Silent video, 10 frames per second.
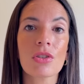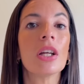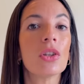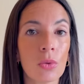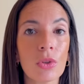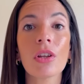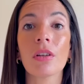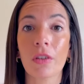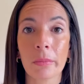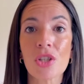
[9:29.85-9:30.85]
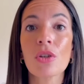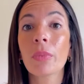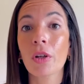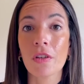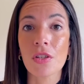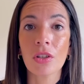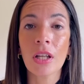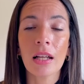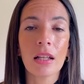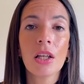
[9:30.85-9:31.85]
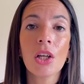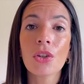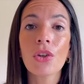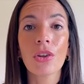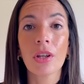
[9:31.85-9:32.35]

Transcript: estudios de formación profesional, donde